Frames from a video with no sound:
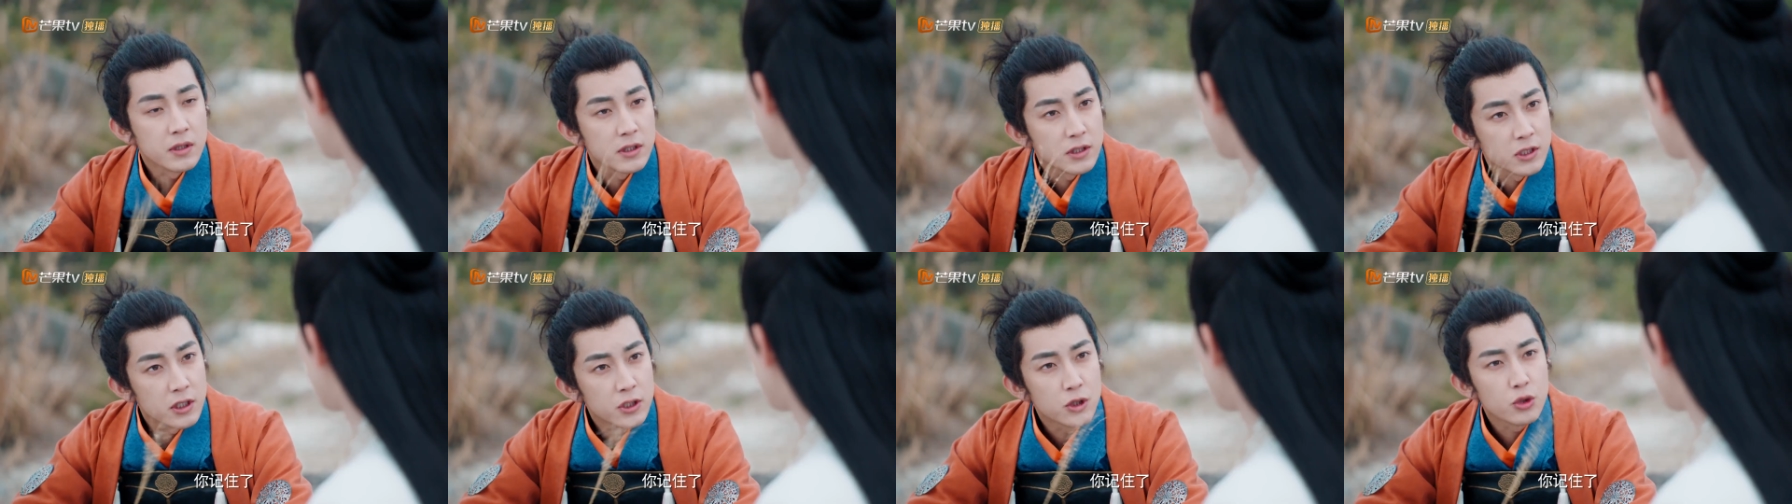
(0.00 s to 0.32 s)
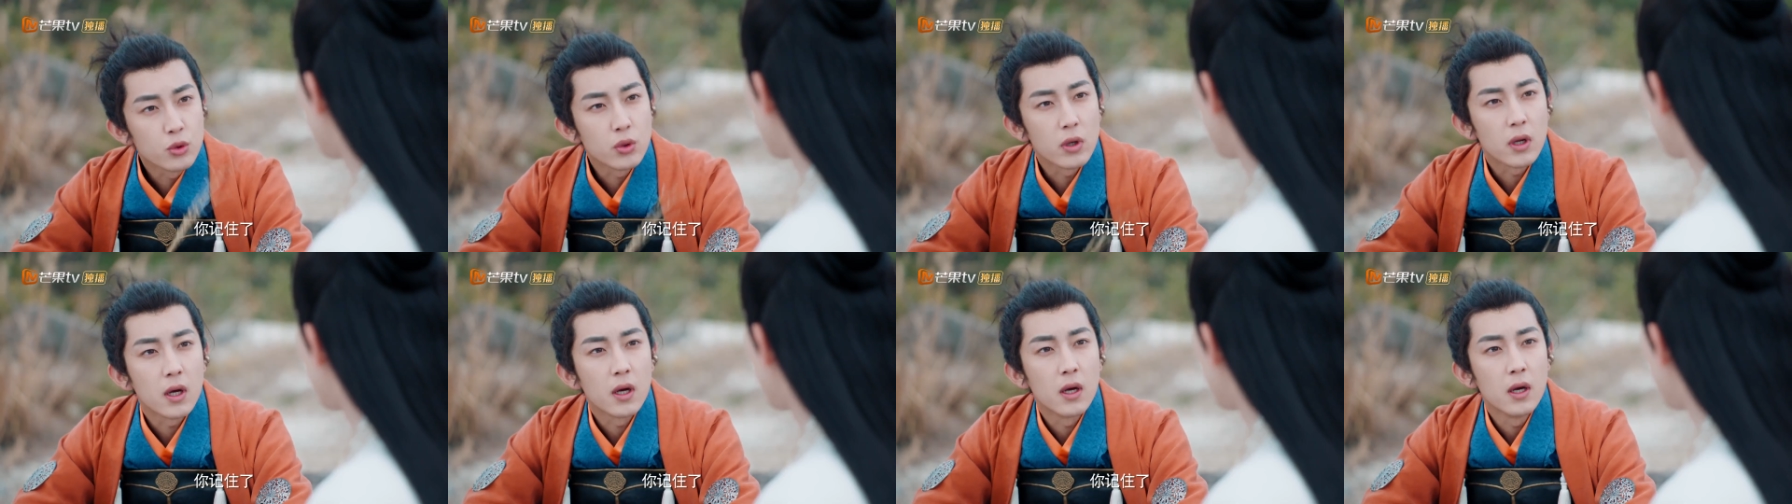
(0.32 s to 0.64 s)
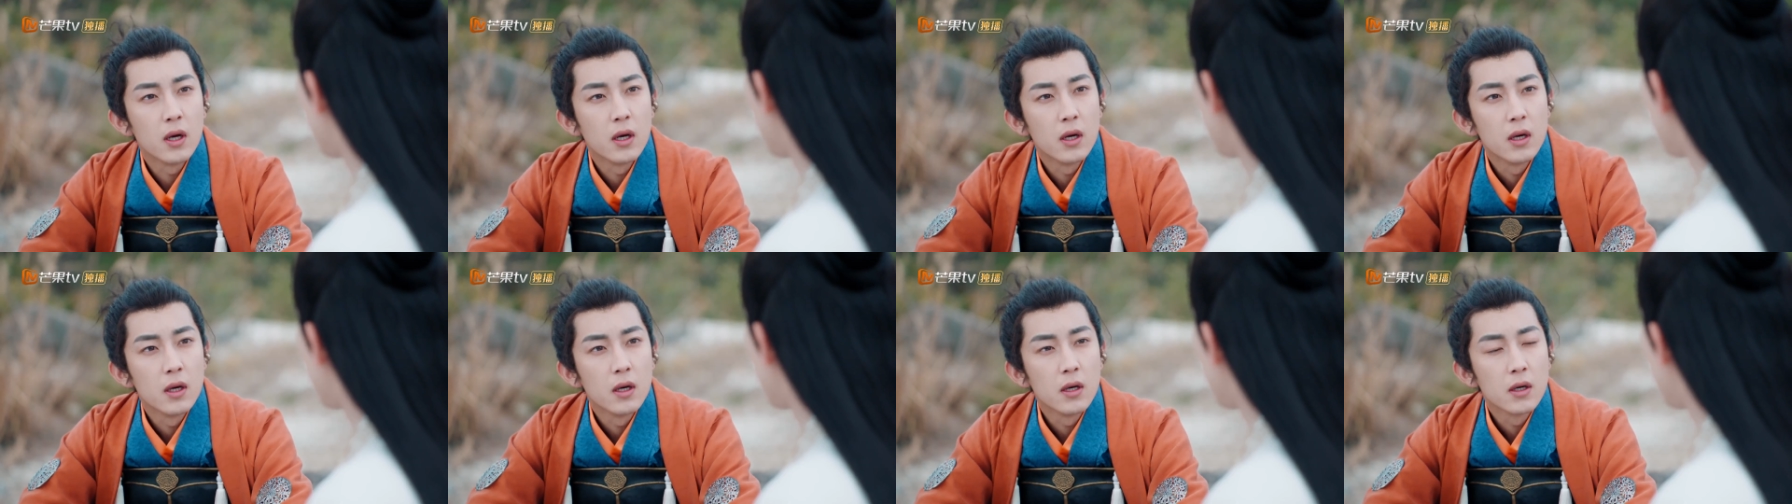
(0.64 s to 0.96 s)
你记住了，
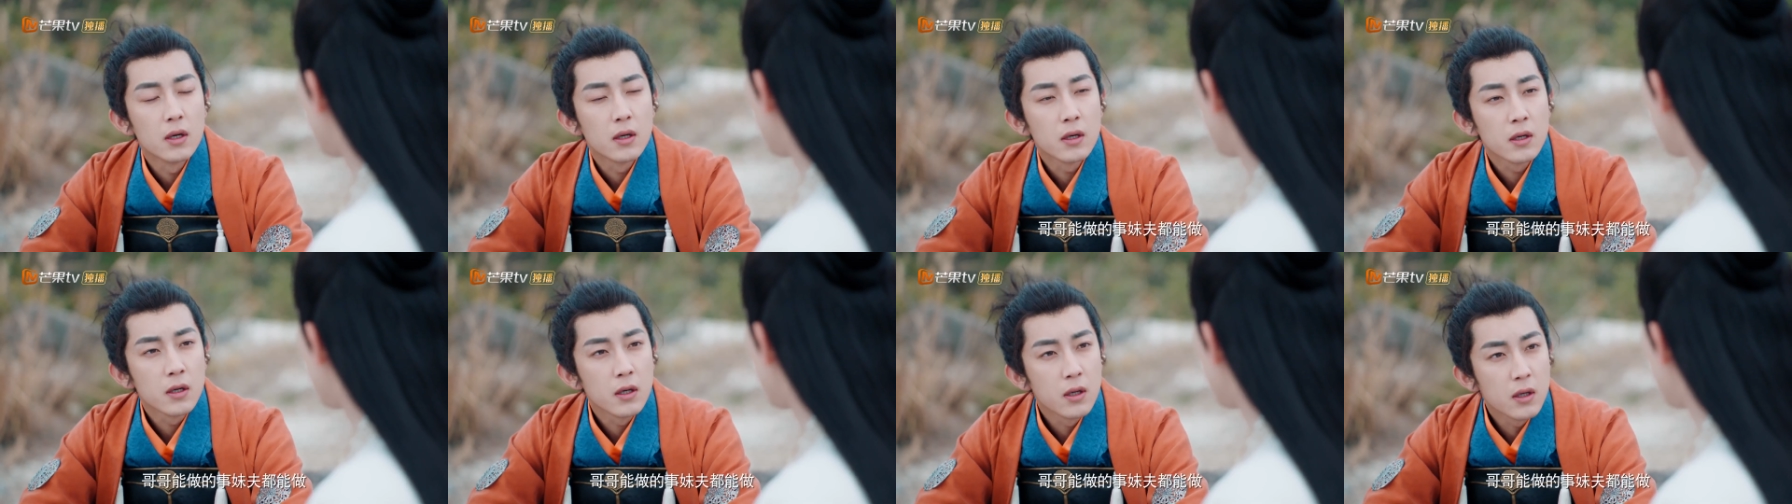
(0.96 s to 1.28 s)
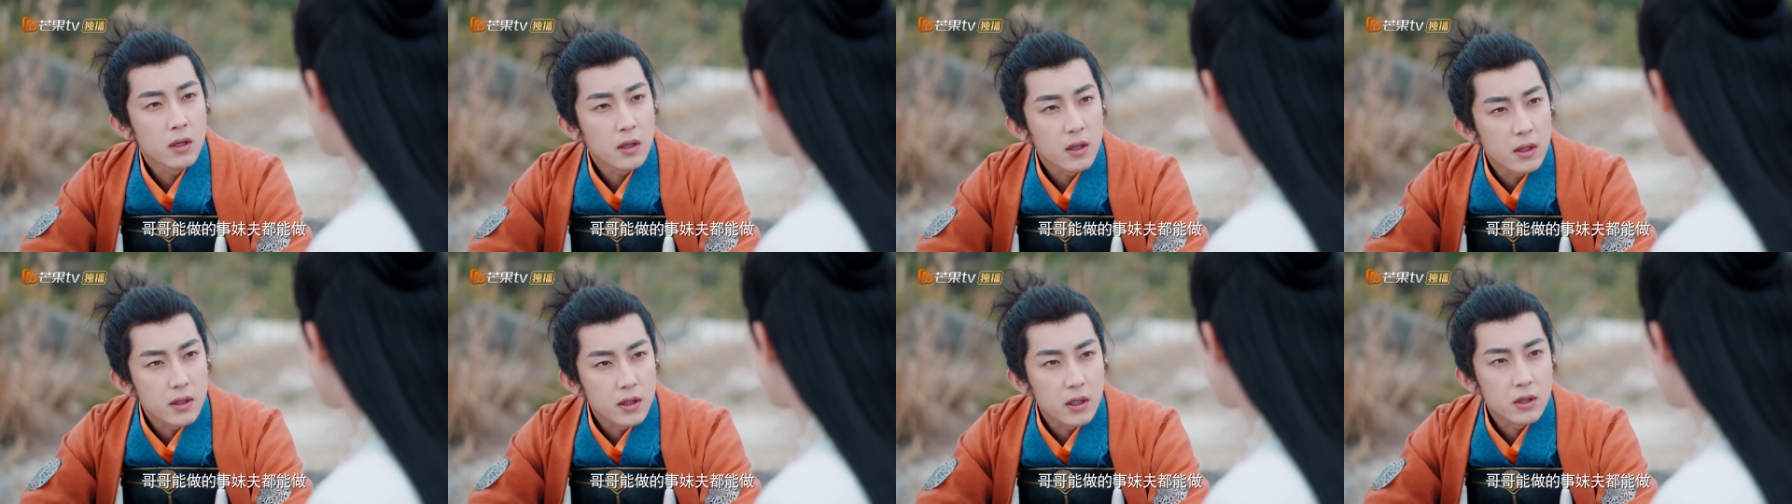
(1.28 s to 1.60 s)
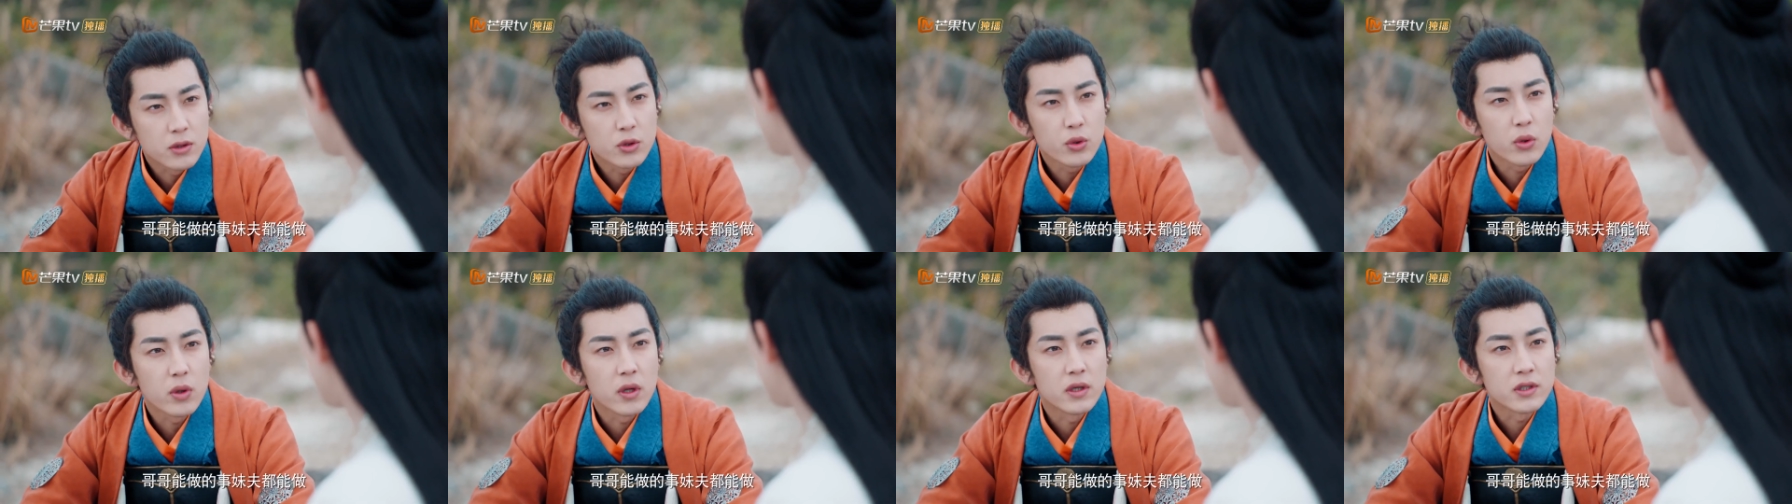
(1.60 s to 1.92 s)
哥哥
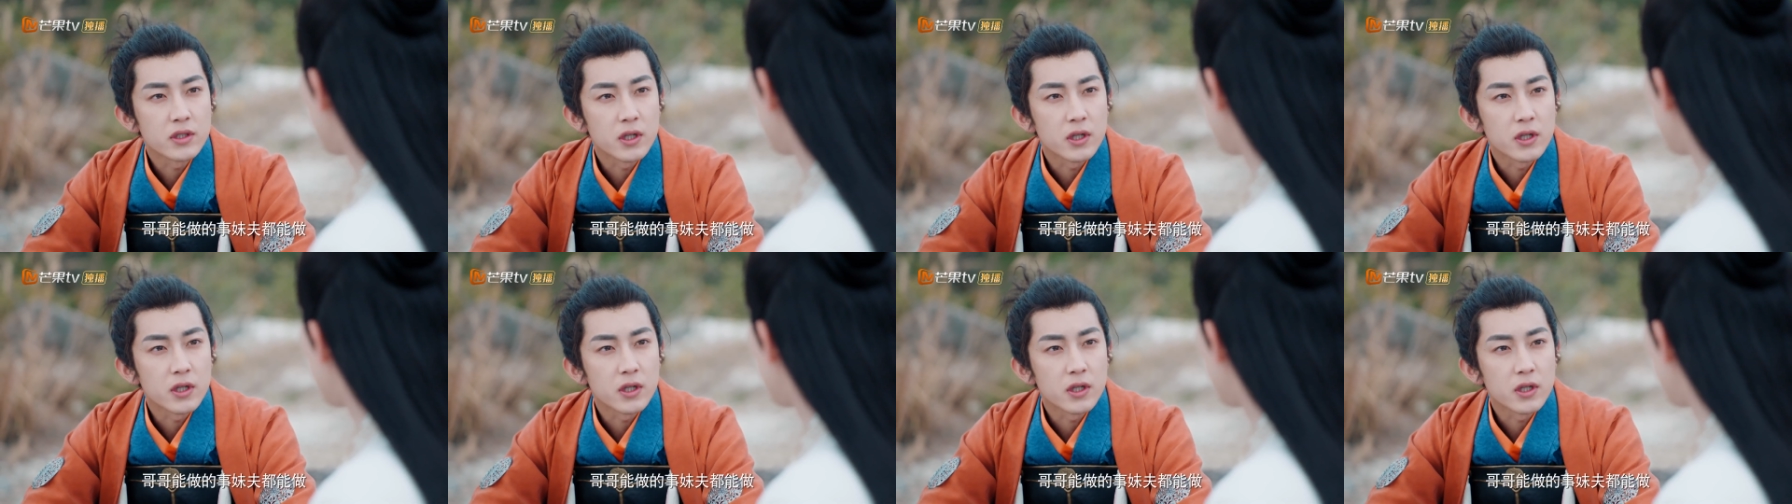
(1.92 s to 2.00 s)
能做